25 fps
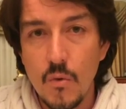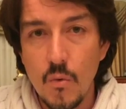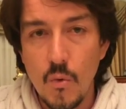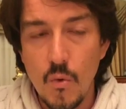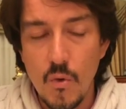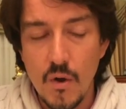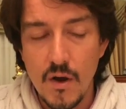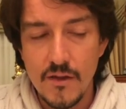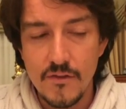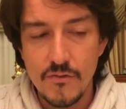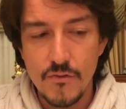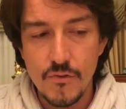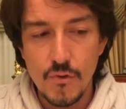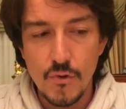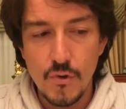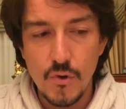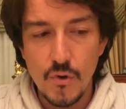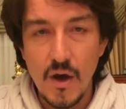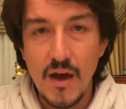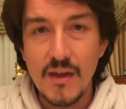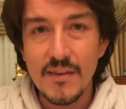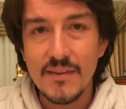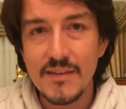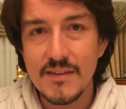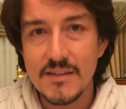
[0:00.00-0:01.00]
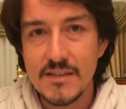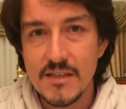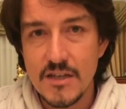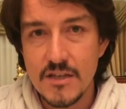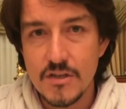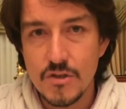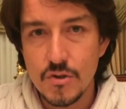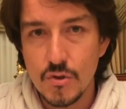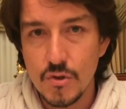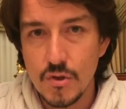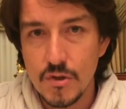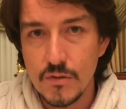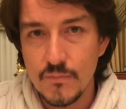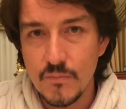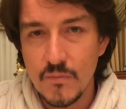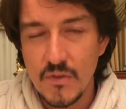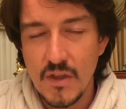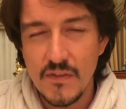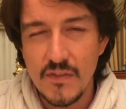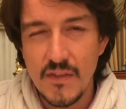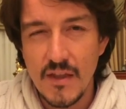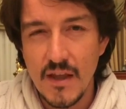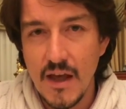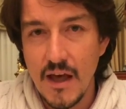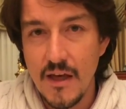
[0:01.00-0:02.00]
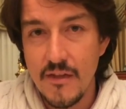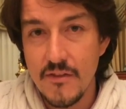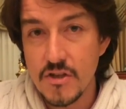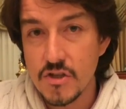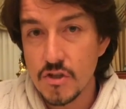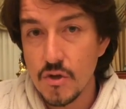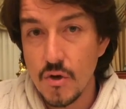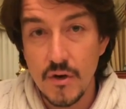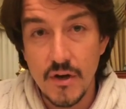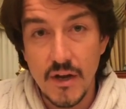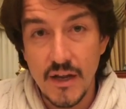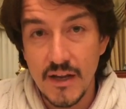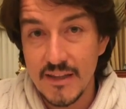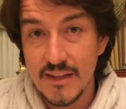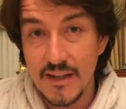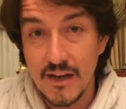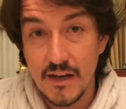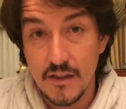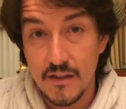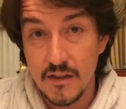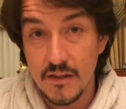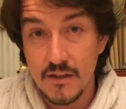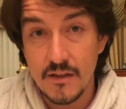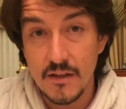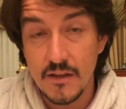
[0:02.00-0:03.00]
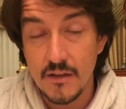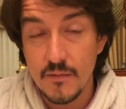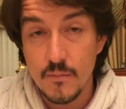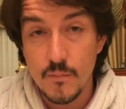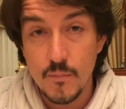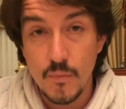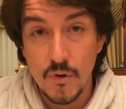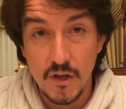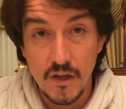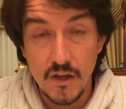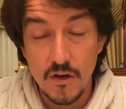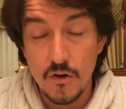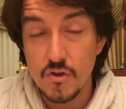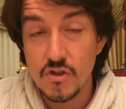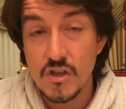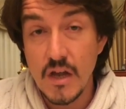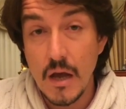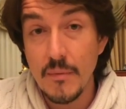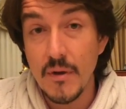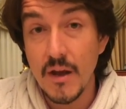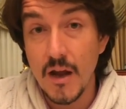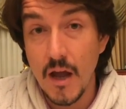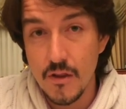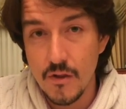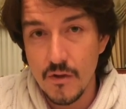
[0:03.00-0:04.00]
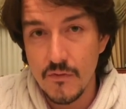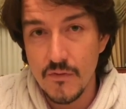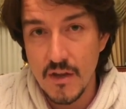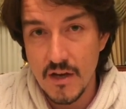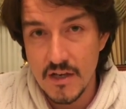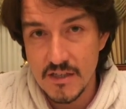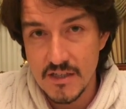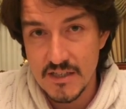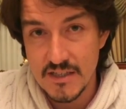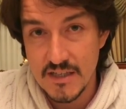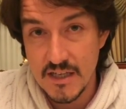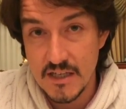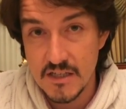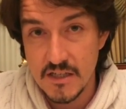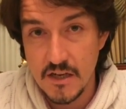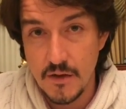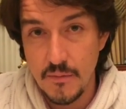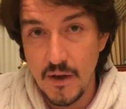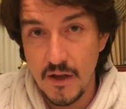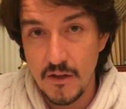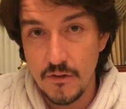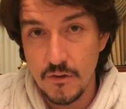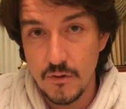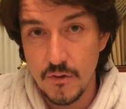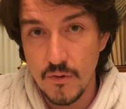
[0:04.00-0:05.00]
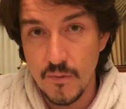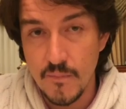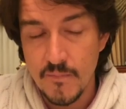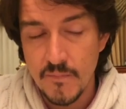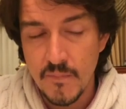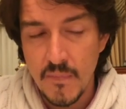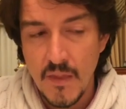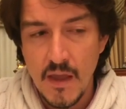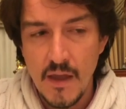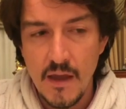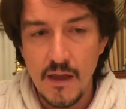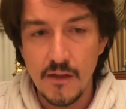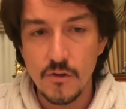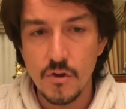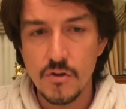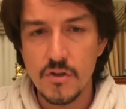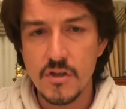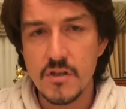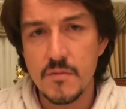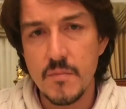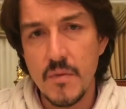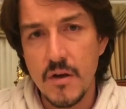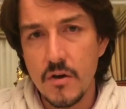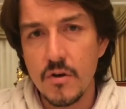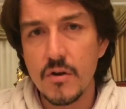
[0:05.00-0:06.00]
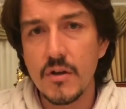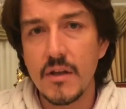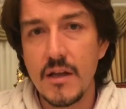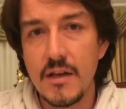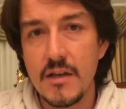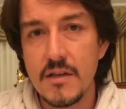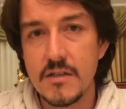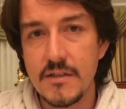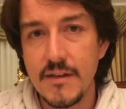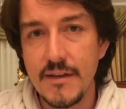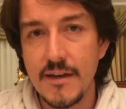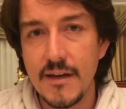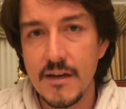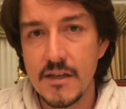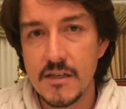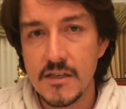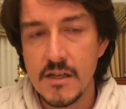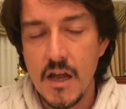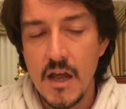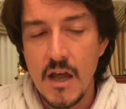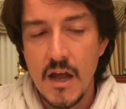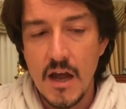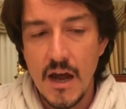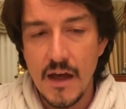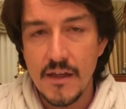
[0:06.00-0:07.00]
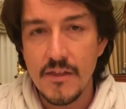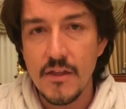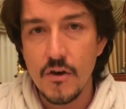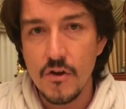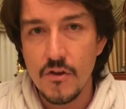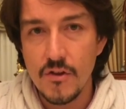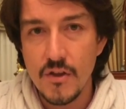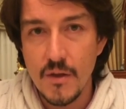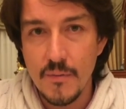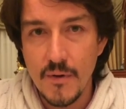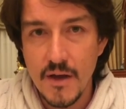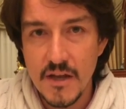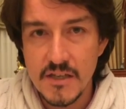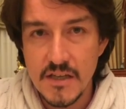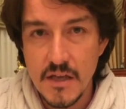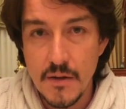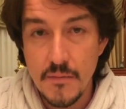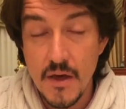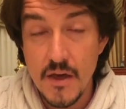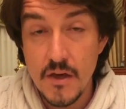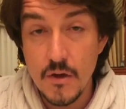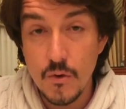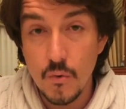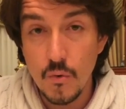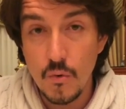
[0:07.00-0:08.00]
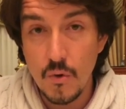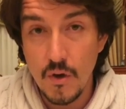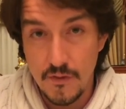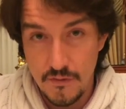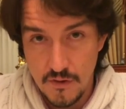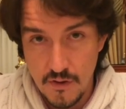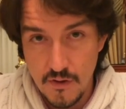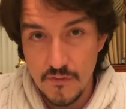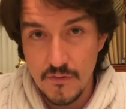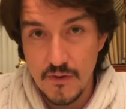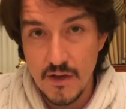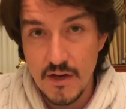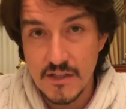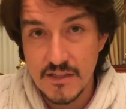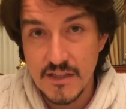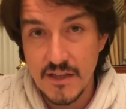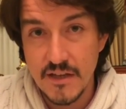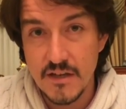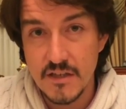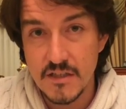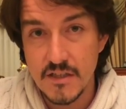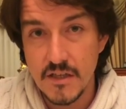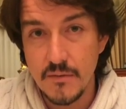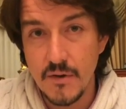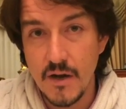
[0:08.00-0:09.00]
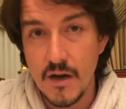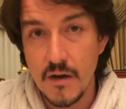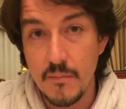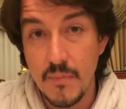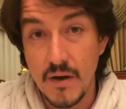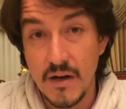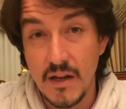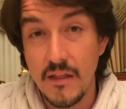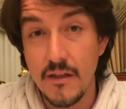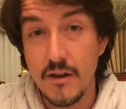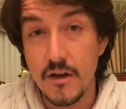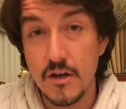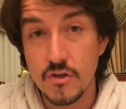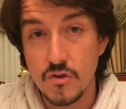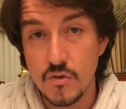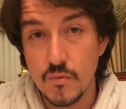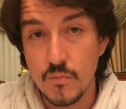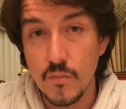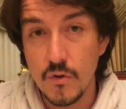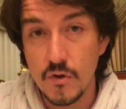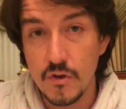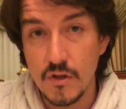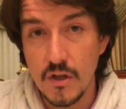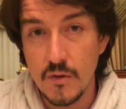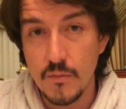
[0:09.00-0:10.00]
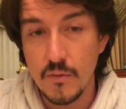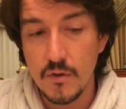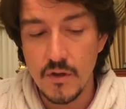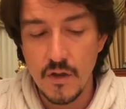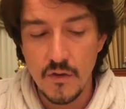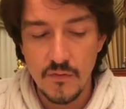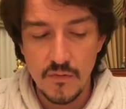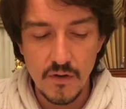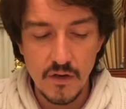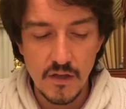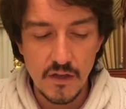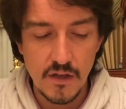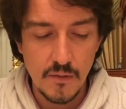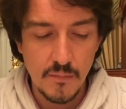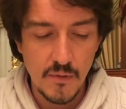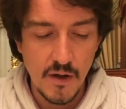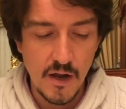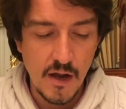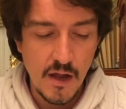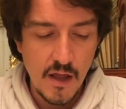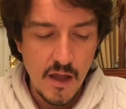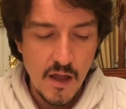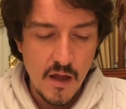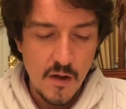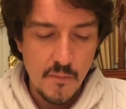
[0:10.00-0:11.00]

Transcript: cuando haces esto, tienden a desconectar de ti, porque no saben a dónde les estás llevando entonces es mejor que les digas hacia dónde va ese vehículo, hacia dónde les quieres llevar para darles un motivo en definitiva